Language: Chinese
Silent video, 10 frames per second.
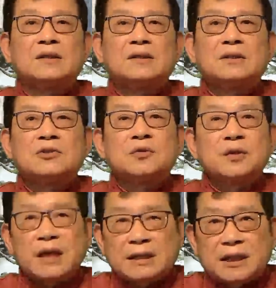这是对
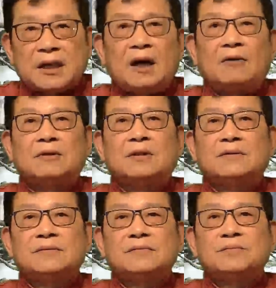大家好的，
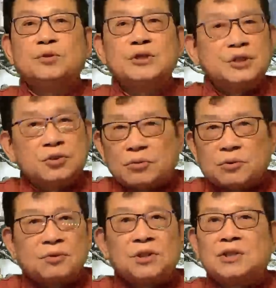不是种族
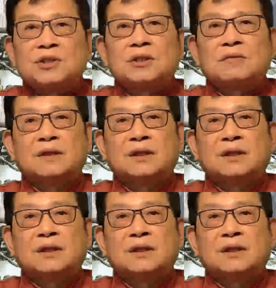歧视的问题。